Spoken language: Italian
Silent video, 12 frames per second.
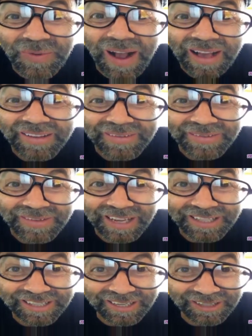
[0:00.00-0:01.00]
qua,
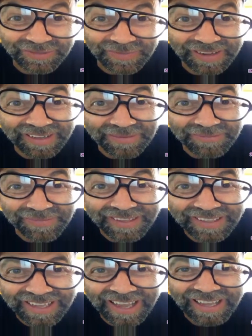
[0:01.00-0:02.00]
un'altra domenica è
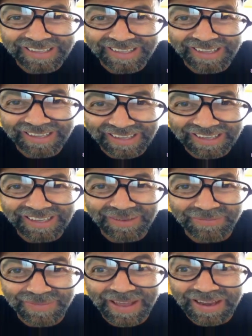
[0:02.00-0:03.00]
passata. Eh,
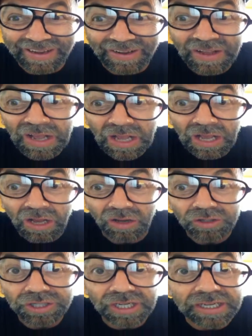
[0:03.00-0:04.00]
che bello.
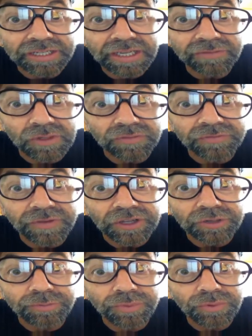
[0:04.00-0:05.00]
Oggi leggevo su
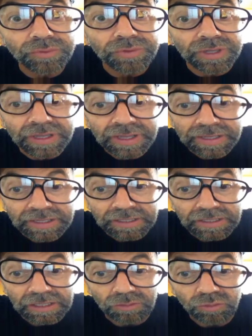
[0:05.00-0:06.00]
Facebook
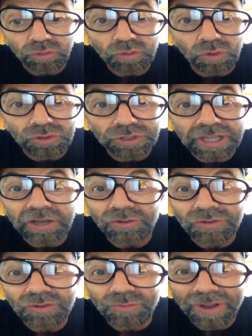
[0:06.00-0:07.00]
tutor dei
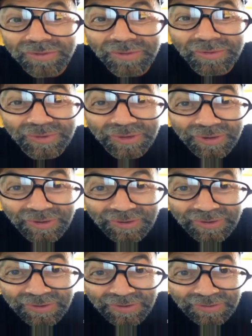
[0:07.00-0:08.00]
consumatori,
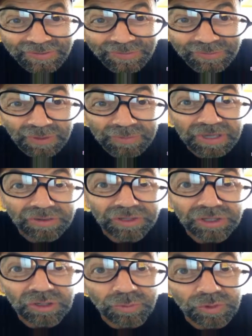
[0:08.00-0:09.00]
no? un mio amico
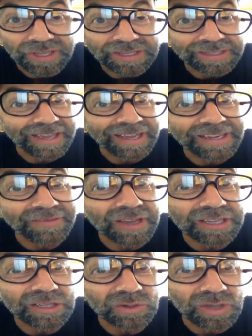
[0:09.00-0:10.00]
Dino Potenza che anni
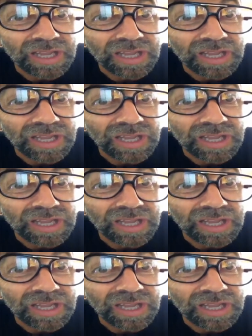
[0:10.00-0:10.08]
fa